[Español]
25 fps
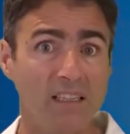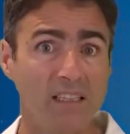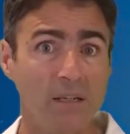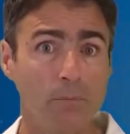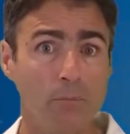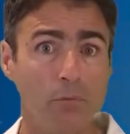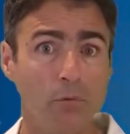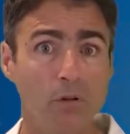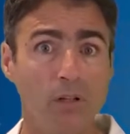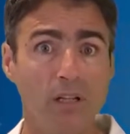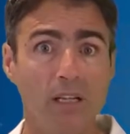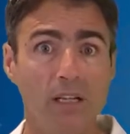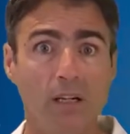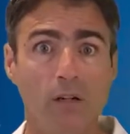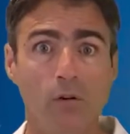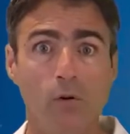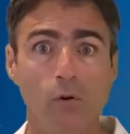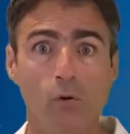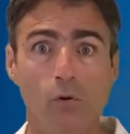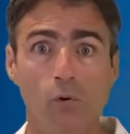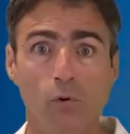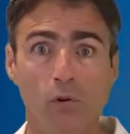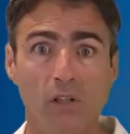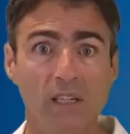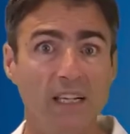que puede
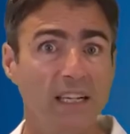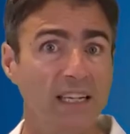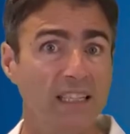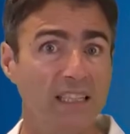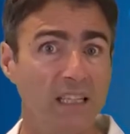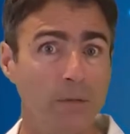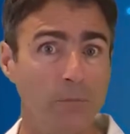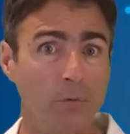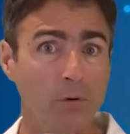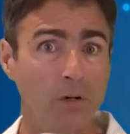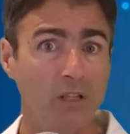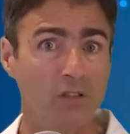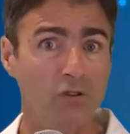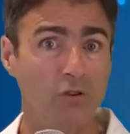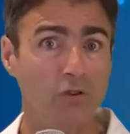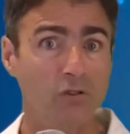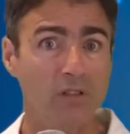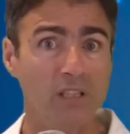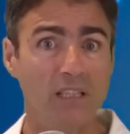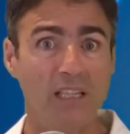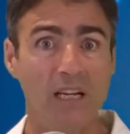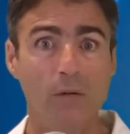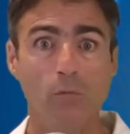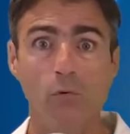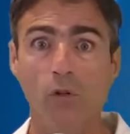ocurrir en esta población
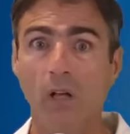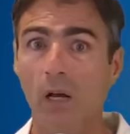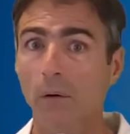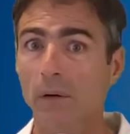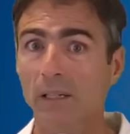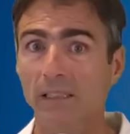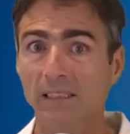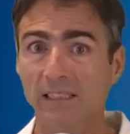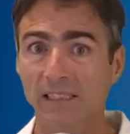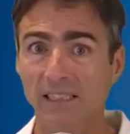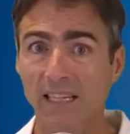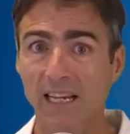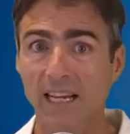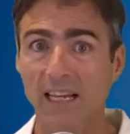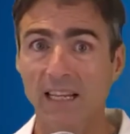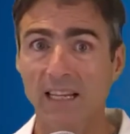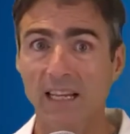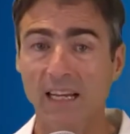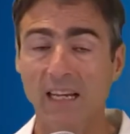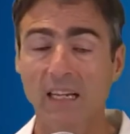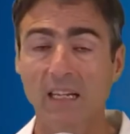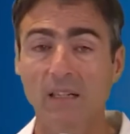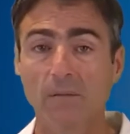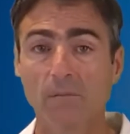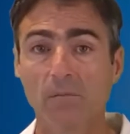de edad muy
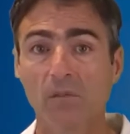avanzada,